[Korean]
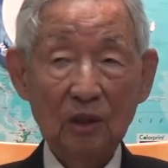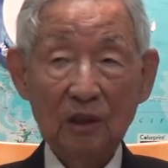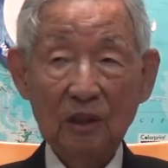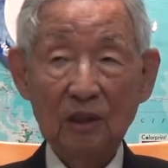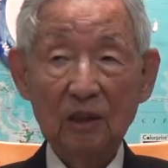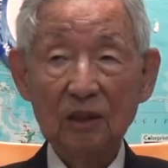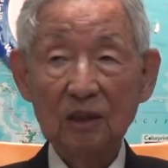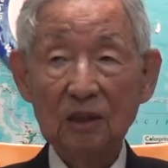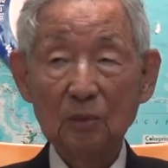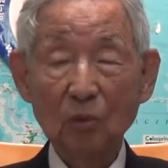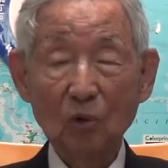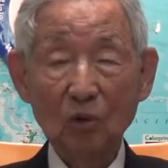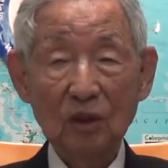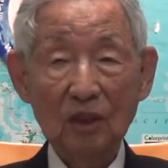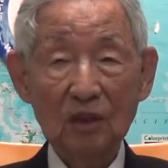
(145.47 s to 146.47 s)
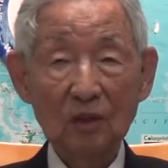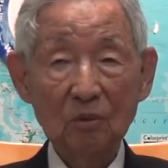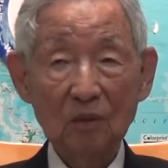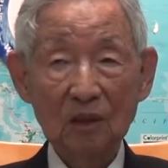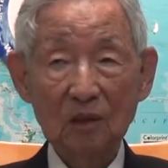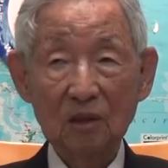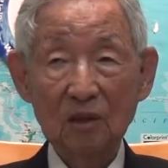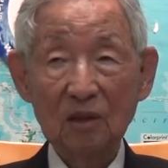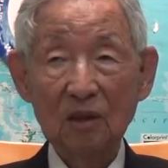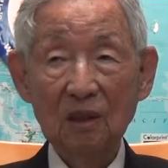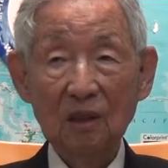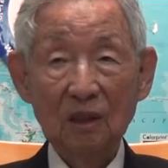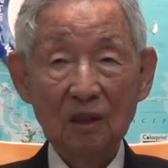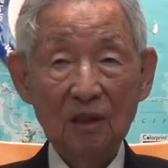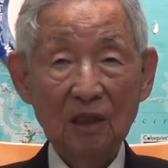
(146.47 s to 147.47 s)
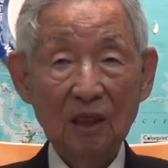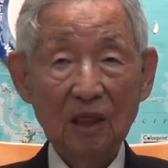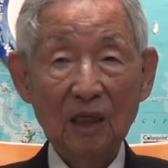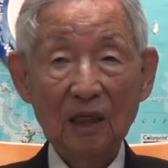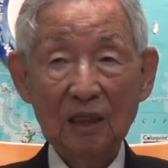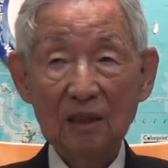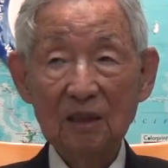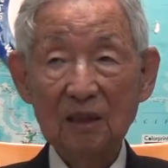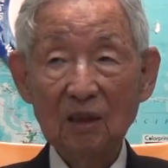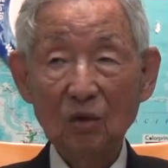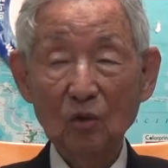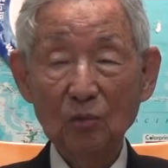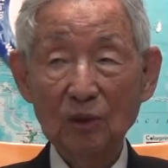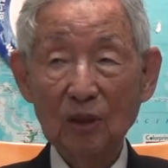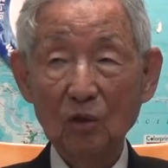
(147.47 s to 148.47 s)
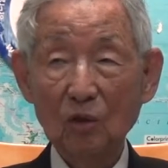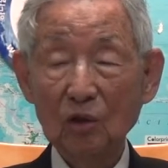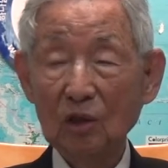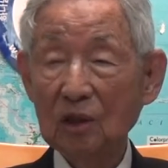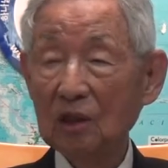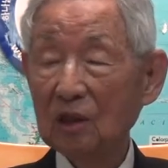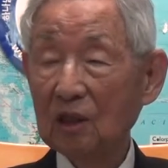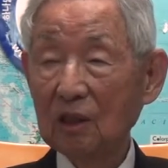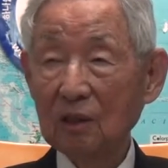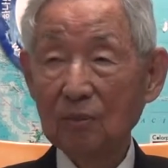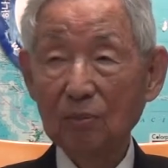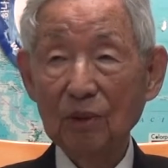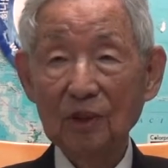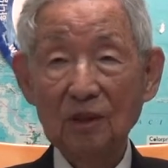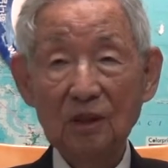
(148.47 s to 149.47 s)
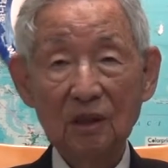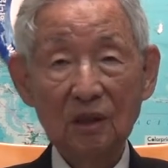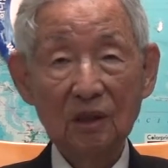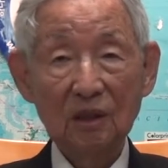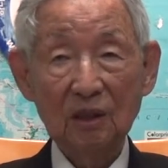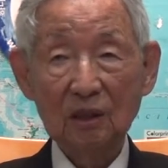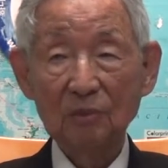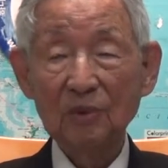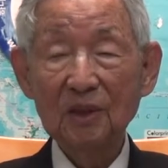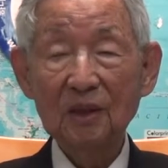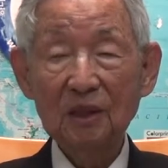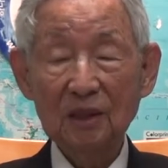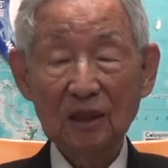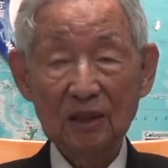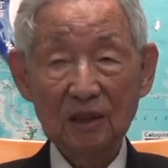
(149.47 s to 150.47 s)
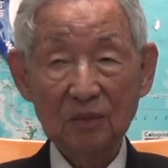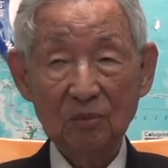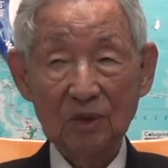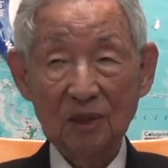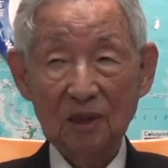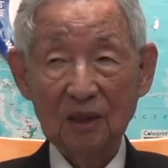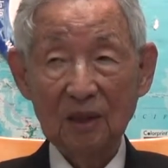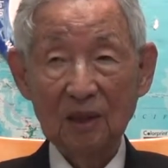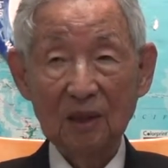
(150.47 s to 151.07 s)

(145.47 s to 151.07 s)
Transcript: 있는지 모르겠지만 제가 아는 대로 별로의 번역이 없는 것 같습니다.